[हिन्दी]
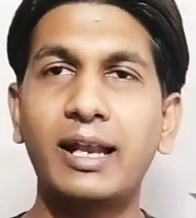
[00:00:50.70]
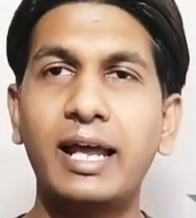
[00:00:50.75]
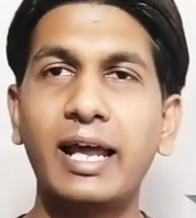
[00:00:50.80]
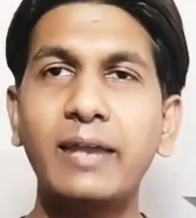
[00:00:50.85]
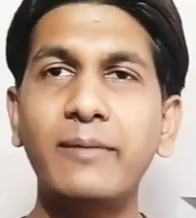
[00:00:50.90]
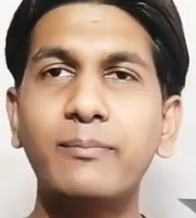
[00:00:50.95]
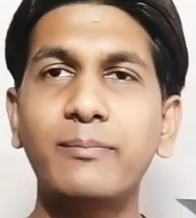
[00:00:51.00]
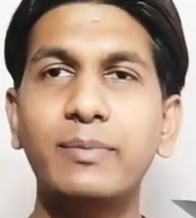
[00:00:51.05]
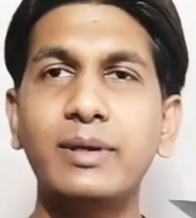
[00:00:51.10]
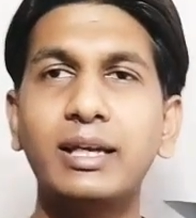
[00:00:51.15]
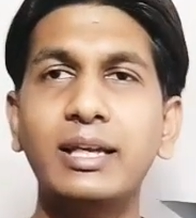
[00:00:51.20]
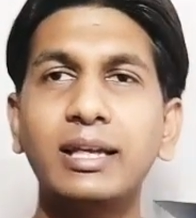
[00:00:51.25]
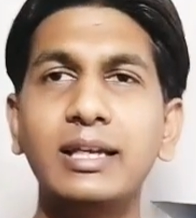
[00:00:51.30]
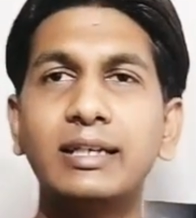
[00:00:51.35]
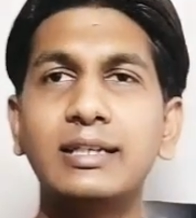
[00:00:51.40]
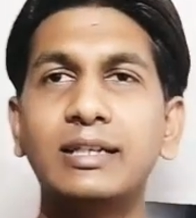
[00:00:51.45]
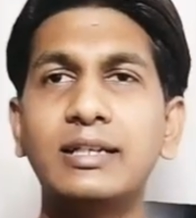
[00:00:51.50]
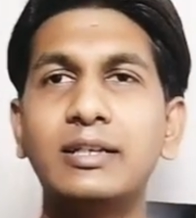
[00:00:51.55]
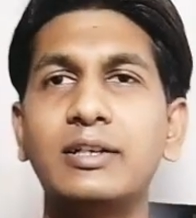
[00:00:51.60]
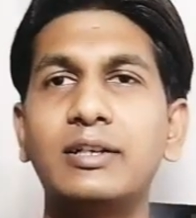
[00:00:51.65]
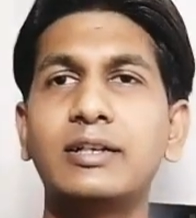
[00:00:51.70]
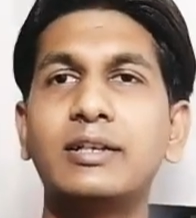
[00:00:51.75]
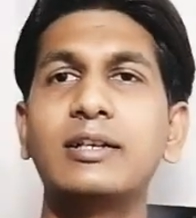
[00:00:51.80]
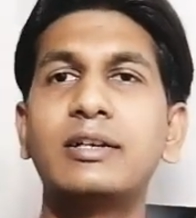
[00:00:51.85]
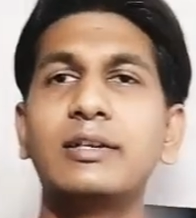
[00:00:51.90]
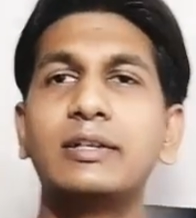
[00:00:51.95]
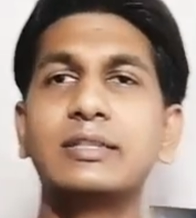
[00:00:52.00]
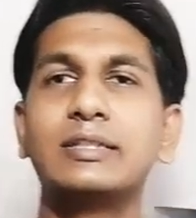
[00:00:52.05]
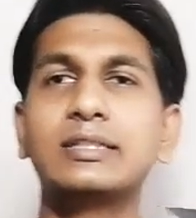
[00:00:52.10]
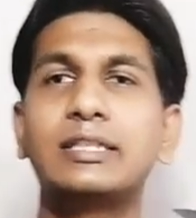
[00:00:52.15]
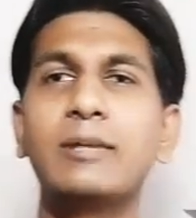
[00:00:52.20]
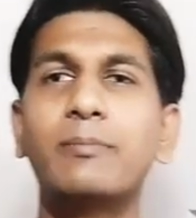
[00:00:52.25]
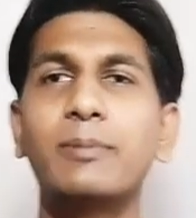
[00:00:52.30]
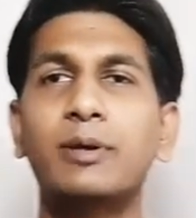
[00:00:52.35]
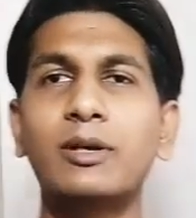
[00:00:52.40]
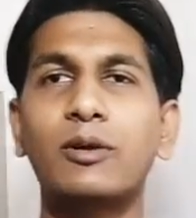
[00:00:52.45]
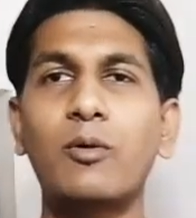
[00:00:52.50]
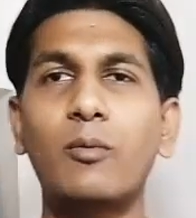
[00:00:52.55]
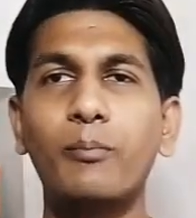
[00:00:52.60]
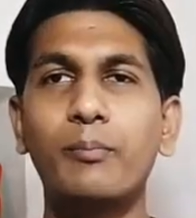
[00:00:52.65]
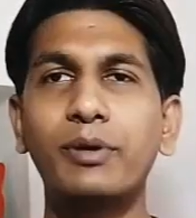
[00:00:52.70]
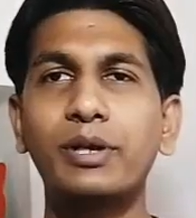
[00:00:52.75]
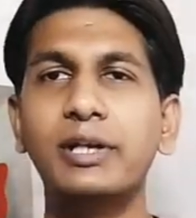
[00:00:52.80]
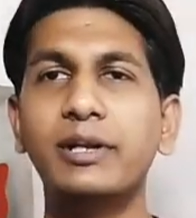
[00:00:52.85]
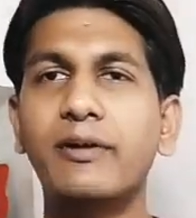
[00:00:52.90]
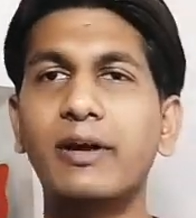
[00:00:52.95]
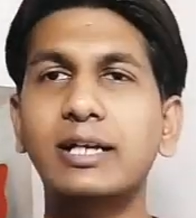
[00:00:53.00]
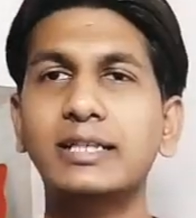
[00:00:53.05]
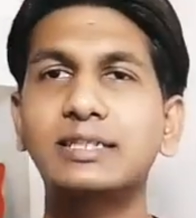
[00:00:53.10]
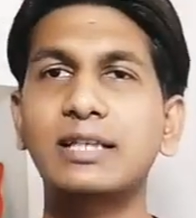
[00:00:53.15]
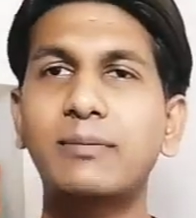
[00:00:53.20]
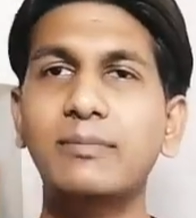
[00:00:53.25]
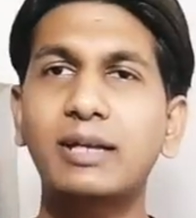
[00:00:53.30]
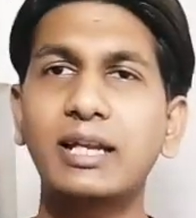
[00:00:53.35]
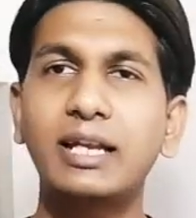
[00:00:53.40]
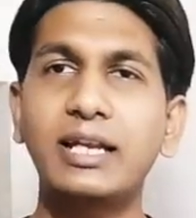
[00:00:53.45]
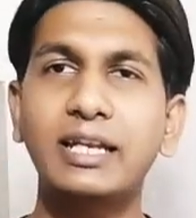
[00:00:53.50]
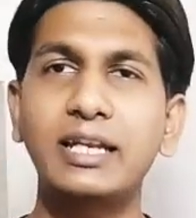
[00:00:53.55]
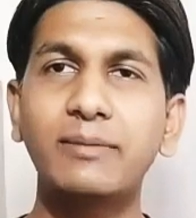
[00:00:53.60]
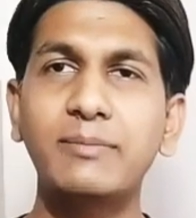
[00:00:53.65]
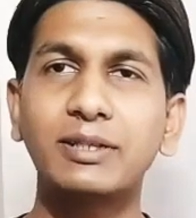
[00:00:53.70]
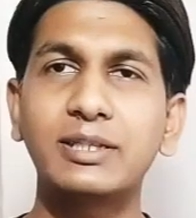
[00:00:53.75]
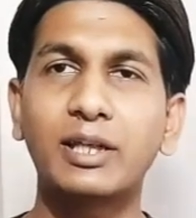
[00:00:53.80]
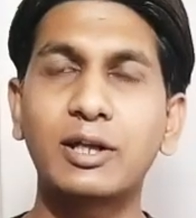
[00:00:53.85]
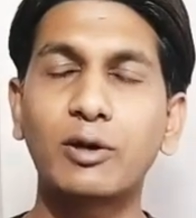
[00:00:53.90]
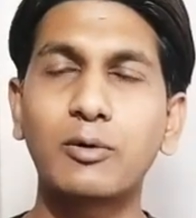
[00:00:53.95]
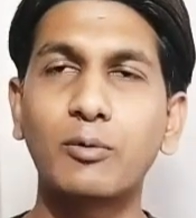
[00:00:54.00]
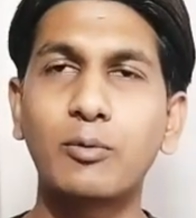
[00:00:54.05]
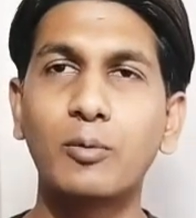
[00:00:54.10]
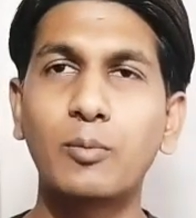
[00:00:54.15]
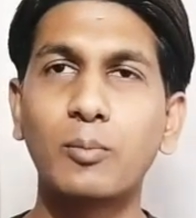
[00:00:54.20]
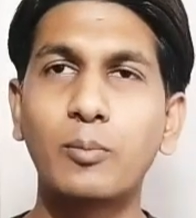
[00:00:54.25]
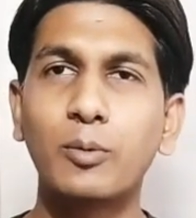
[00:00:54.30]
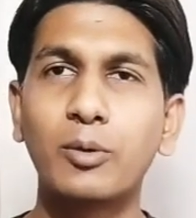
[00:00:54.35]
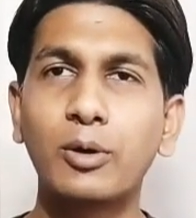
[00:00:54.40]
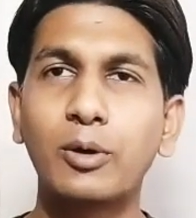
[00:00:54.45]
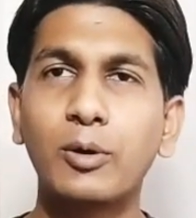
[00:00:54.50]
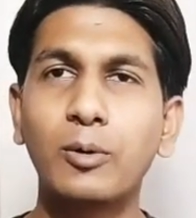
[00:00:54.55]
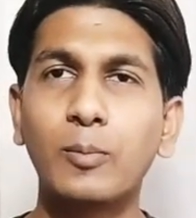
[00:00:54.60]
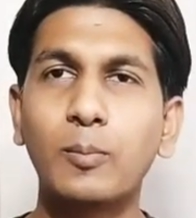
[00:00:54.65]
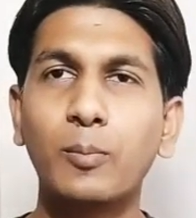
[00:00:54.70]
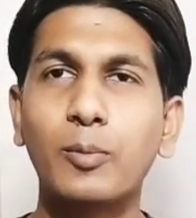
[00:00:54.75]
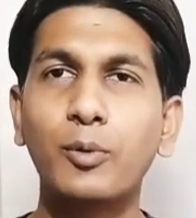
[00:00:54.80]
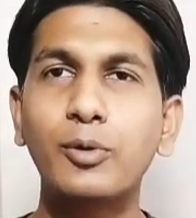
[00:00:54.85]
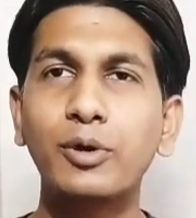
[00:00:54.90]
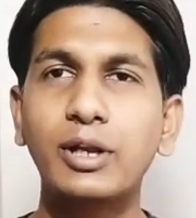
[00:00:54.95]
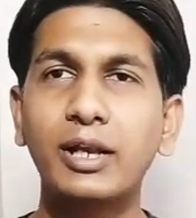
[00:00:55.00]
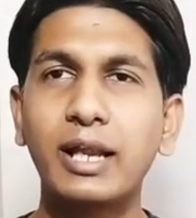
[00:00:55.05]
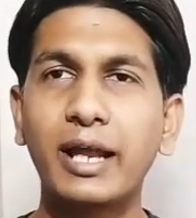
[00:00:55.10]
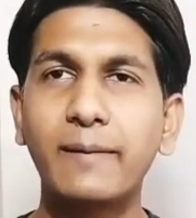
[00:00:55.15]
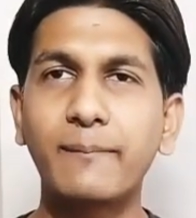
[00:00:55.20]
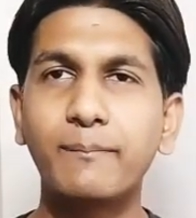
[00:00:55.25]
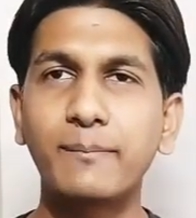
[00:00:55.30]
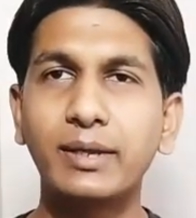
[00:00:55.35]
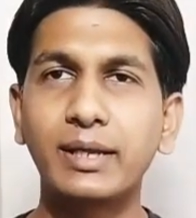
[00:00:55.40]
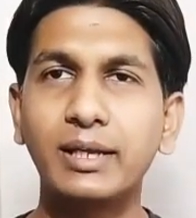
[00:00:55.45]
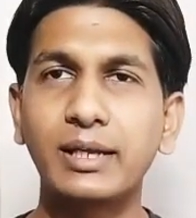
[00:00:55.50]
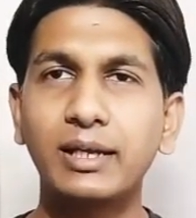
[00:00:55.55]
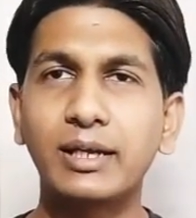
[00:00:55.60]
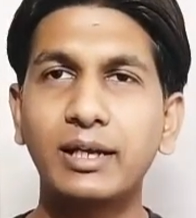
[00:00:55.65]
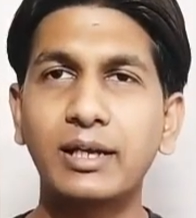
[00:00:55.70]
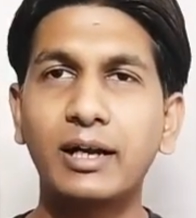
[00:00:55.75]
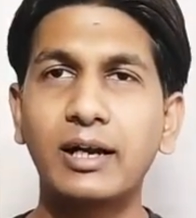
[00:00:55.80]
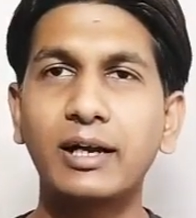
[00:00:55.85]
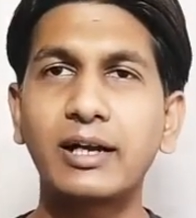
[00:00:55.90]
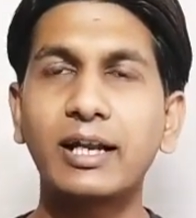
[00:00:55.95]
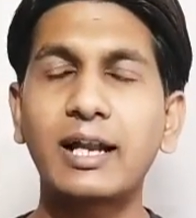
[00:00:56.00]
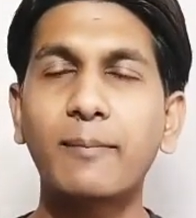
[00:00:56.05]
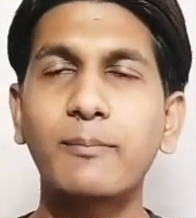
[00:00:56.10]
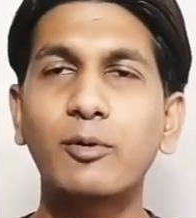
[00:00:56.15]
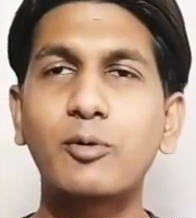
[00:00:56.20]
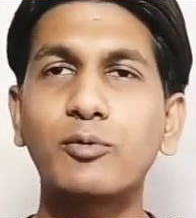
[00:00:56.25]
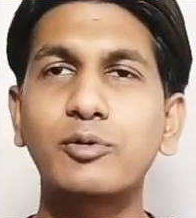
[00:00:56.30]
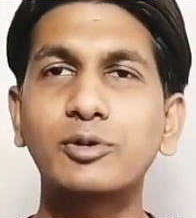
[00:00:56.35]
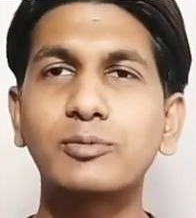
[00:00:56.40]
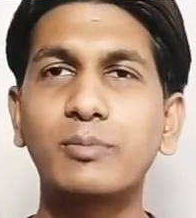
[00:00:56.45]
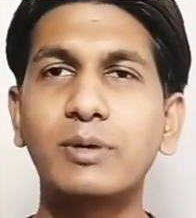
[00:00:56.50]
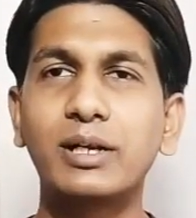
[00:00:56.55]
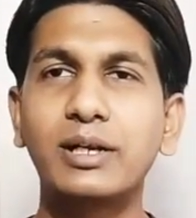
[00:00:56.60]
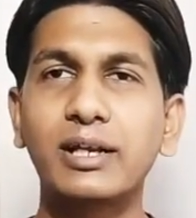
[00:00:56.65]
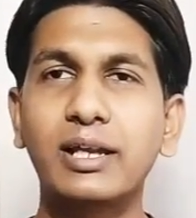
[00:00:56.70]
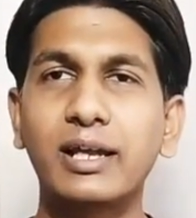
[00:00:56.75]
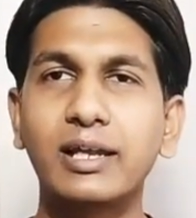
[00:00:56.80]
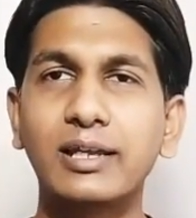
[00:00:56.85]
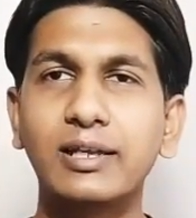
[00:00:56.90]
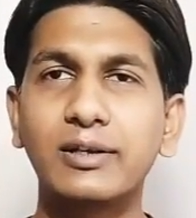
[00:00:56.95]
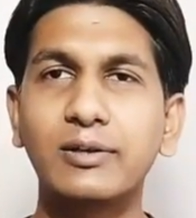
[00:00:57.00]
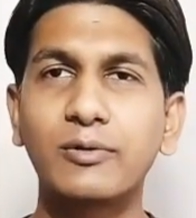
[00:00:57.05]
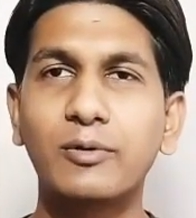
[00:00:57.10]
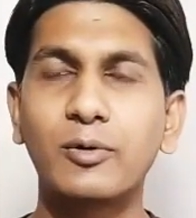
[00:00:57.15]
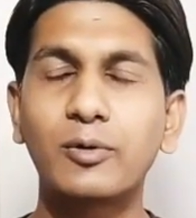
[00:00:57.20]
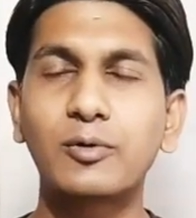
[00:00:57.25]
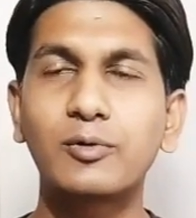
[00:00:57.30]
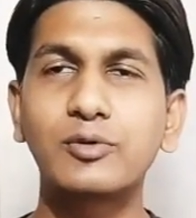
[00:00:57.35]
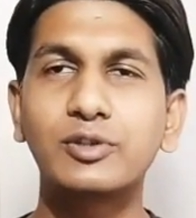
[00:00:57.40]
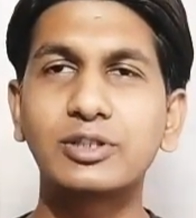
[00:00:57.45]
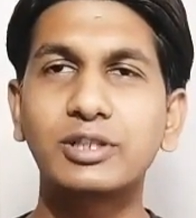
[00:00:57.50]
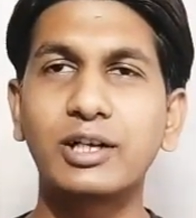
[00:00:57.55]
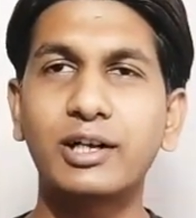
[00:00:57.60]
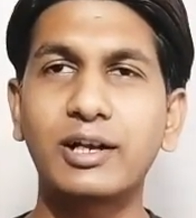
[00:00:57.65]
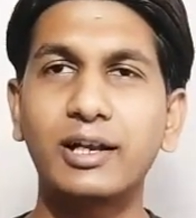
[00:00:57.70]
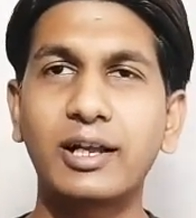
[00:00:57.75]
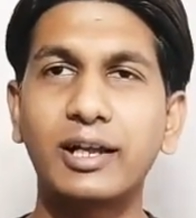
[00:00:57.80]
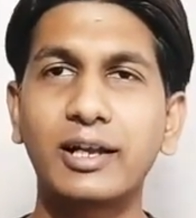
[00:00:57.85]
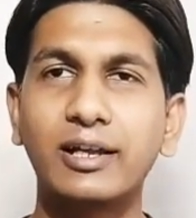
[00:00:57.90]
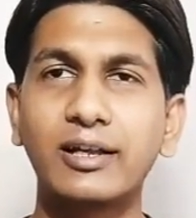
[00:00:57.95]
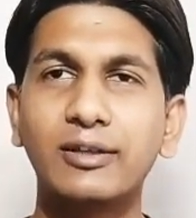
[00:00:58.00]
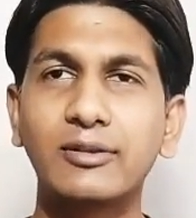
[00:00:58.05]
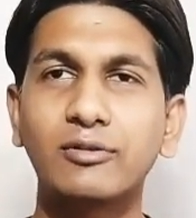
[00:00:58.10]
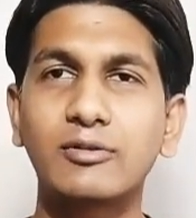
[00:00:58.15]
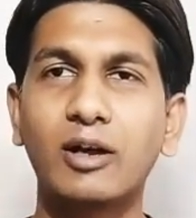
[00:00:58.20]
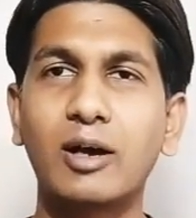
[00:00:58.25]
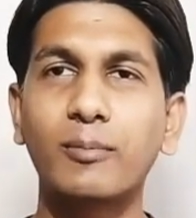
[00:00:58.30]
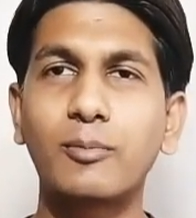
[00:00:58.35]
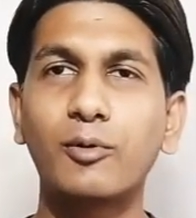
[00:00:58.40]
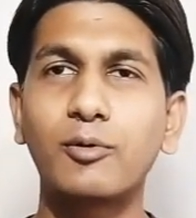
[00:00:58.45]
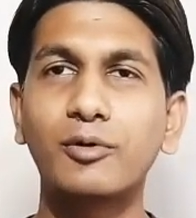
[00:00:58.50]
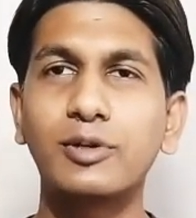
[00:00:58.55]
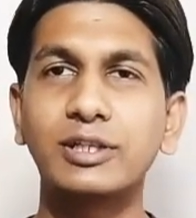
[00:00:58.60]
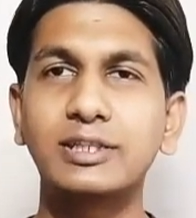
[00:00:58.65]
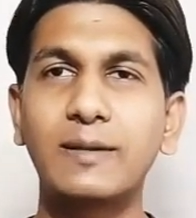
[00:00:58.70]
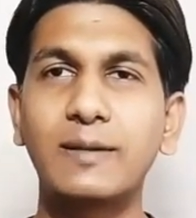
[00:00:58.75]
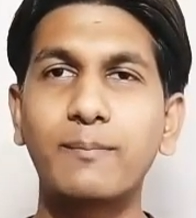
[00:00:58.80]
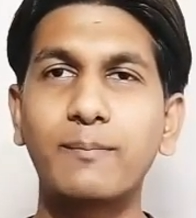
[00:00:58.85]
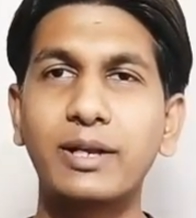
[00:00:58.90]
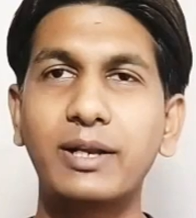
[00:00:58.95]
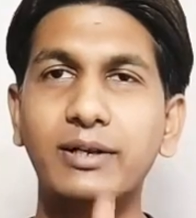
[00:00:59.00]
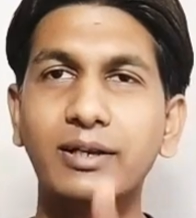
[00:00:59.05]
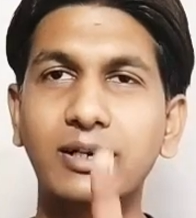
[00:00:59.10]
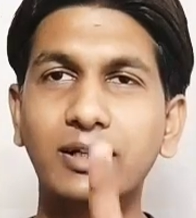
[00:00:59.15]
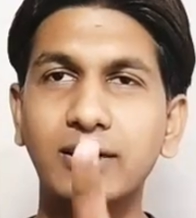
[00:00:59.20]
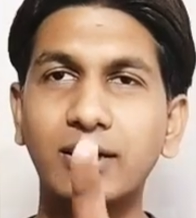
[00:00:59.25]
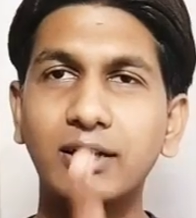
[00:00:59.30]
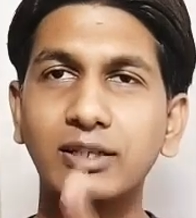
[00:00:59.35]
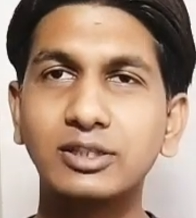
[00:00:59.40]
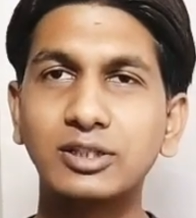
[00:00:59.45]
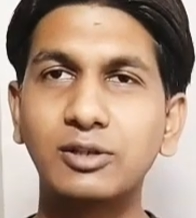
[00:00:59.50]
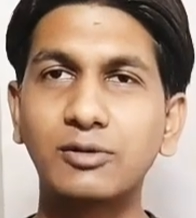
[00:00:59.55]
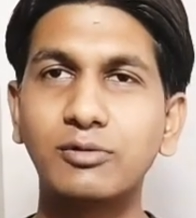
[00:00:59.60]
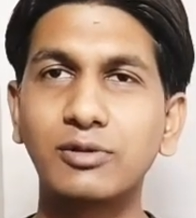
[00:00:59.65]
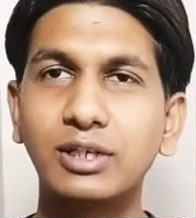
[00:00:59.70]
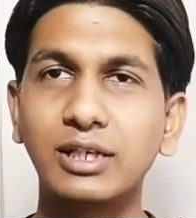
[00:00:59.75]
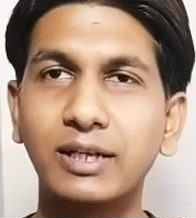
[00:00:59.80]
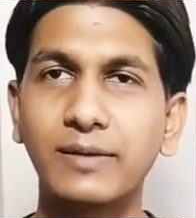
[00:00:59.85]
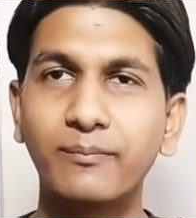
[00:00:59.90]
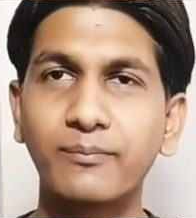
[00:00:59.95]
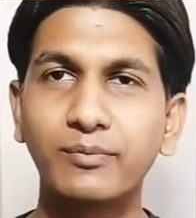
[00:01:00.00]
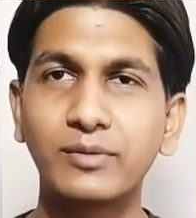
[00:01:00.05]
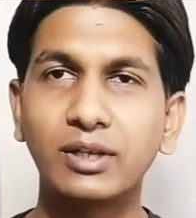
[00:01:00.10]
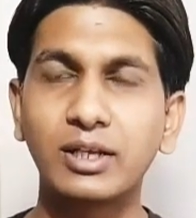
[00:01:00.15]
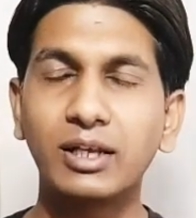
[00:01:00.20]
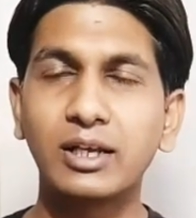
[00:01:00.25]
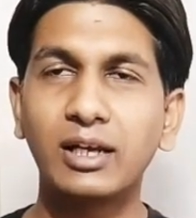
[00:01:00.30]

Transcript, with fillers: लाइफ में न सिर्फ कॉम्पिटिटिव एग्जाम के लिए नहीं बता रहा हूँ पूरी लाइफ में अगर आपको कुछ बनना है और कुछ करना है तो आपको डिसिप्लिन रखना जरूरी है